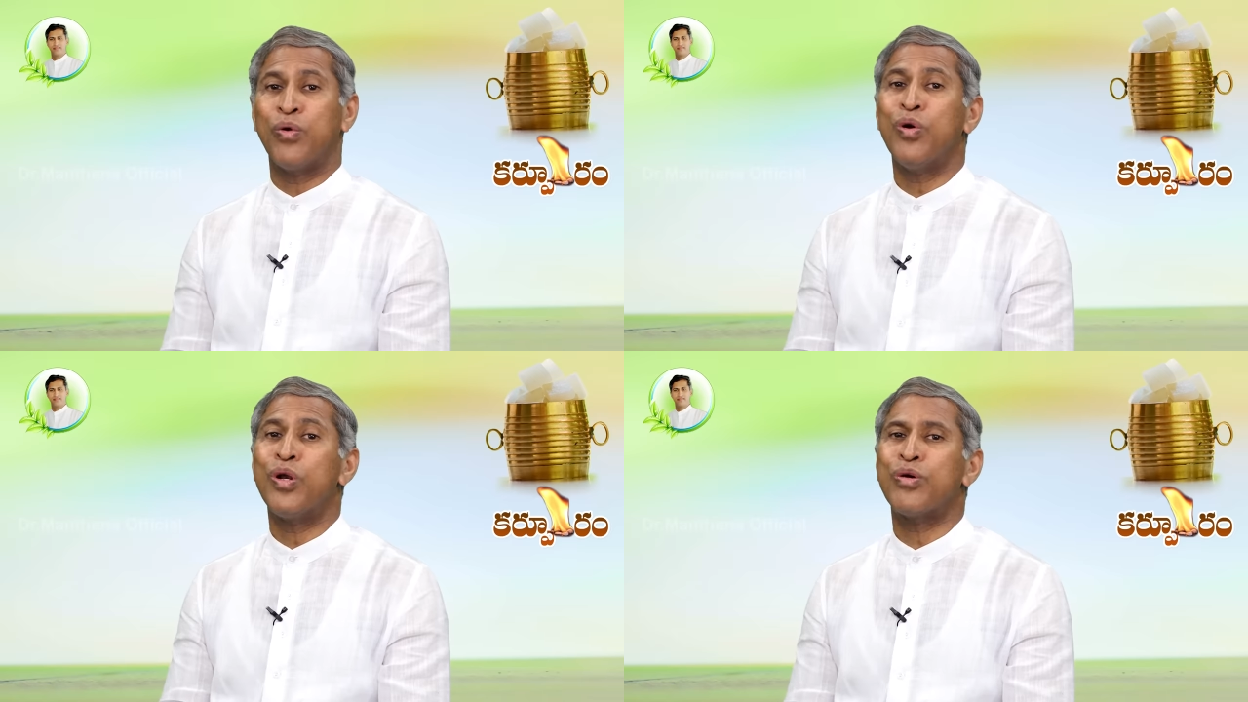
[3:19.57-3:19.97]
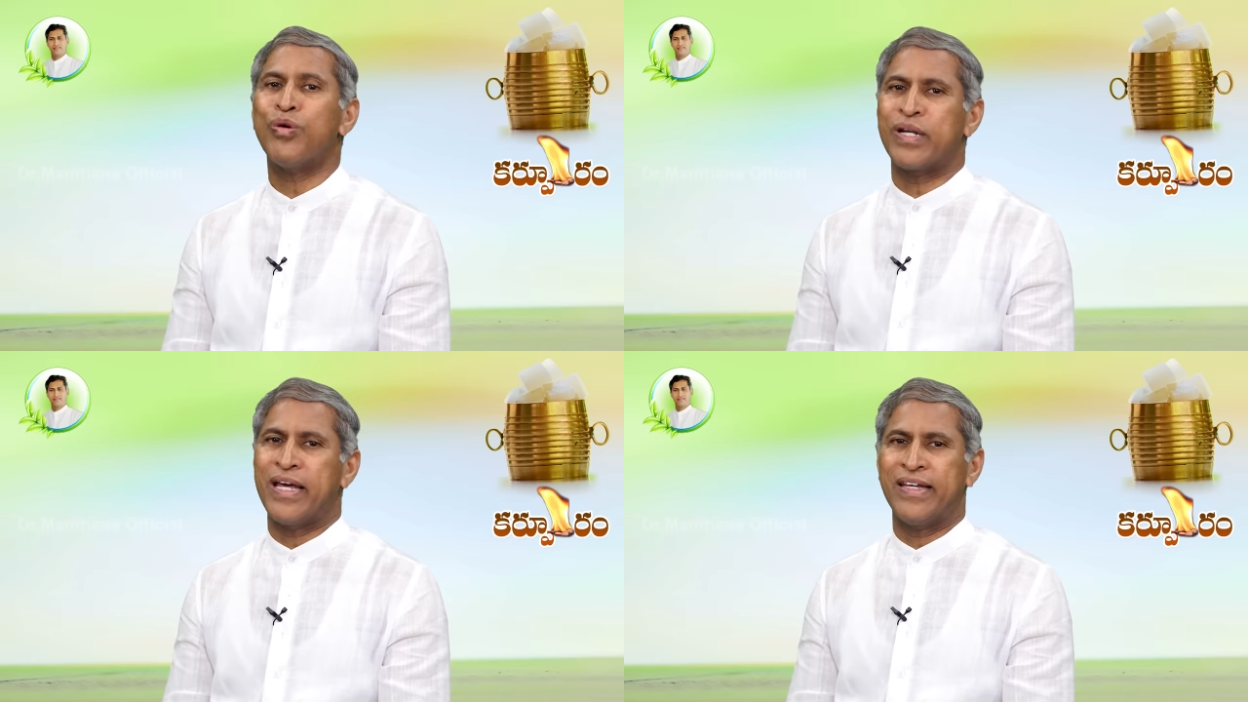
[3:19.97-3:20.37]

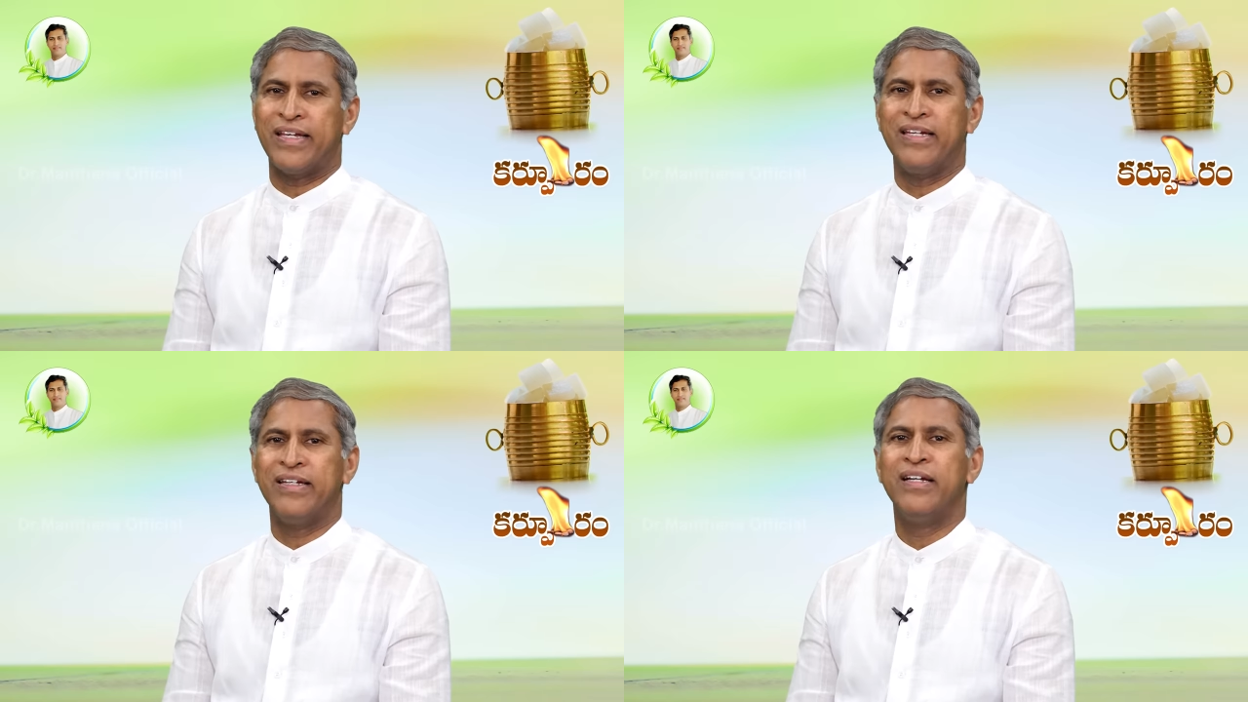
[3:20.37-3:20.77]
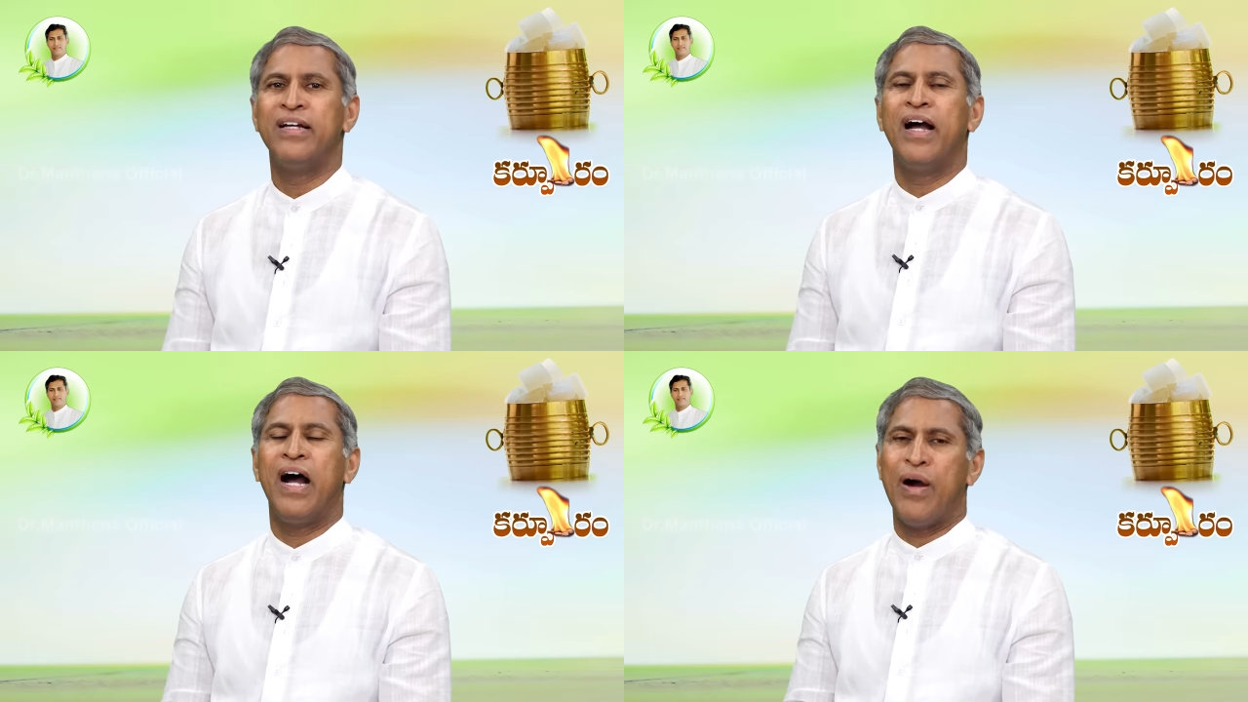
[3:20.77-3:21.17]
కోలుకోవటానికి
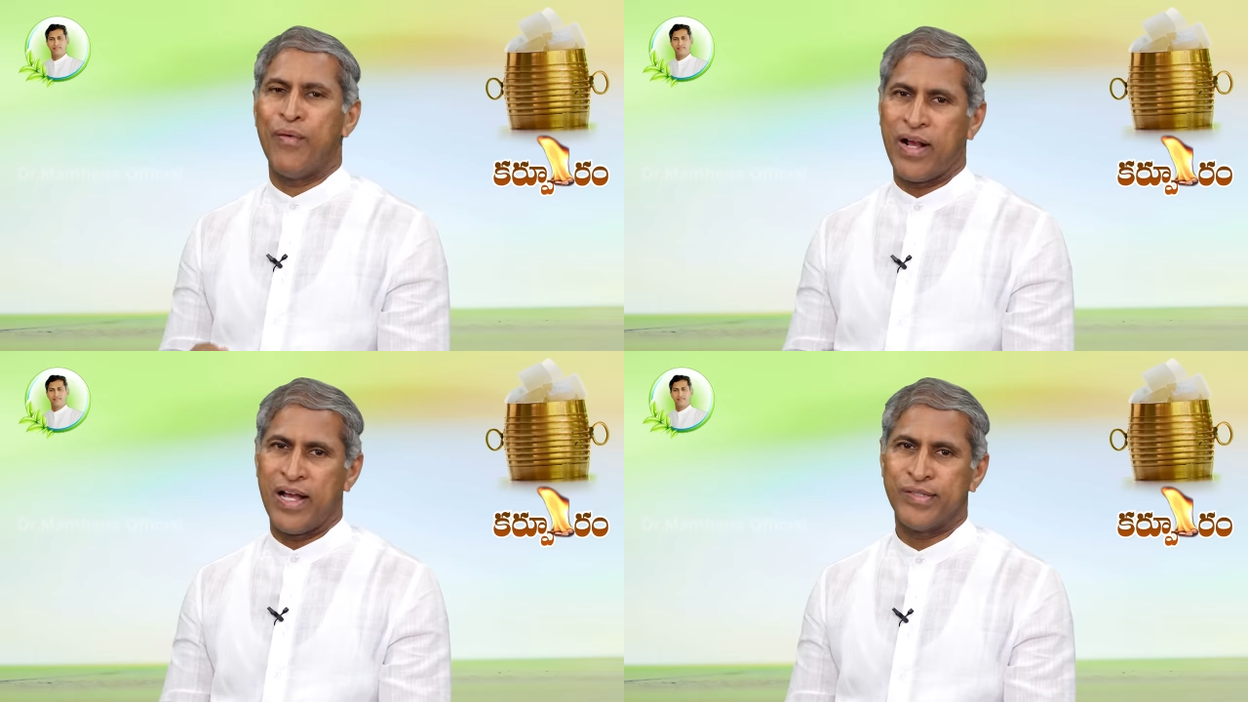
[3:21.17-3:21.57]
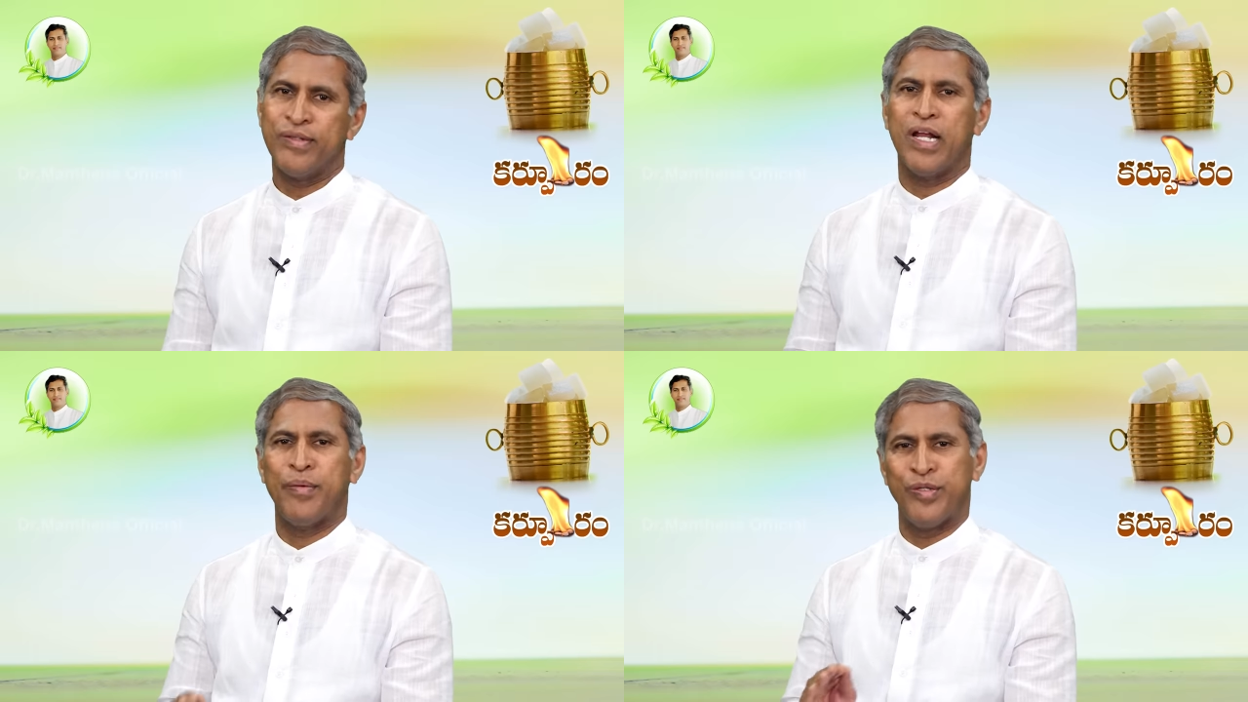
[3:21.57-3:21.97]

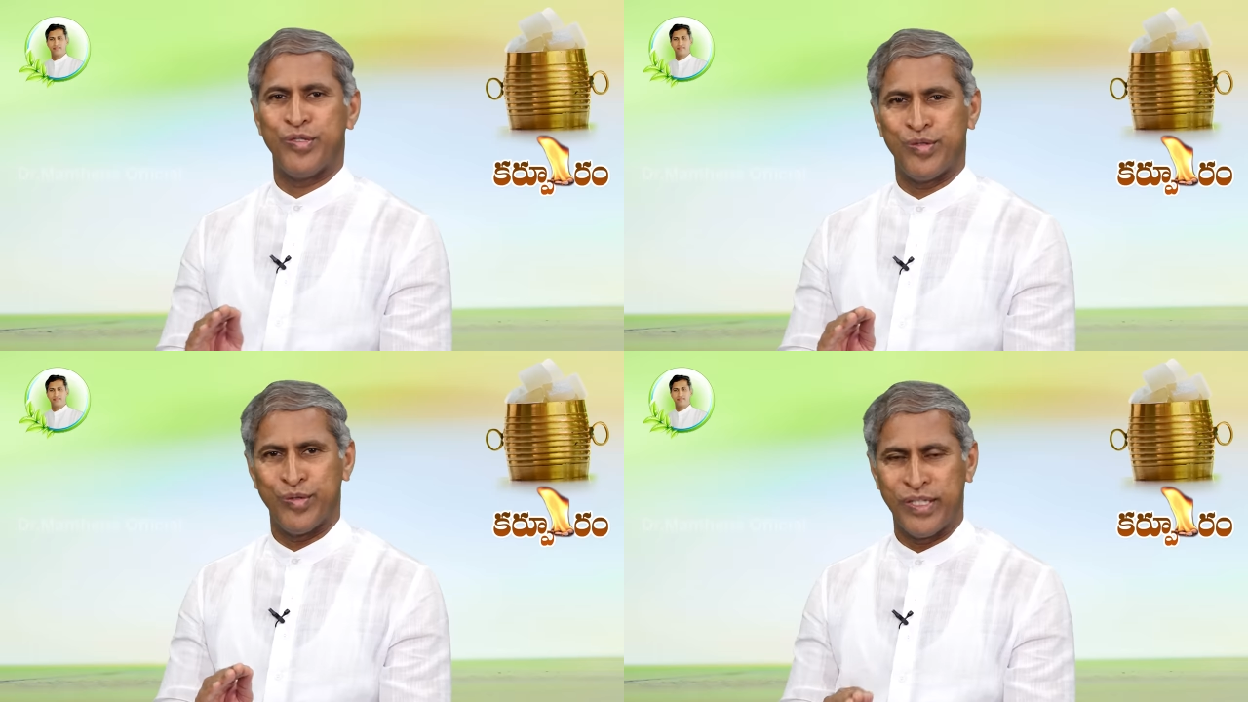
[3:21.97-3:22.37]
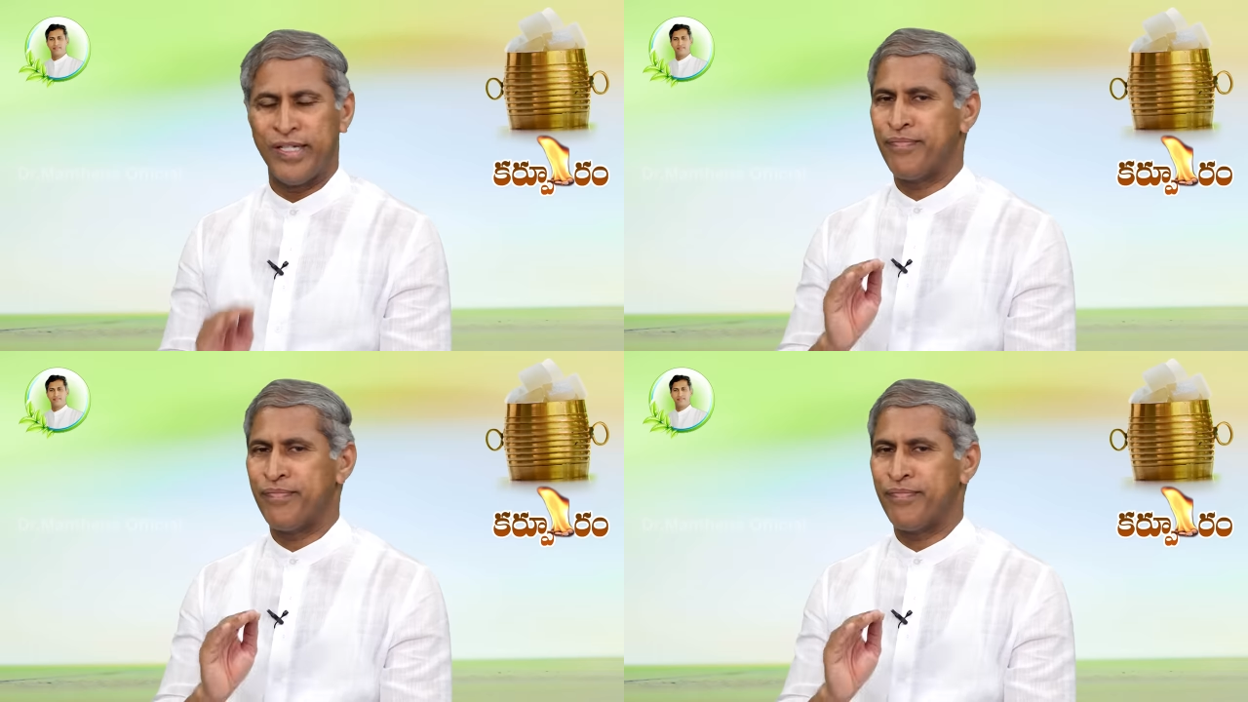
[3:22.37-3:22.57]
అవకాశం లభిస్తుంది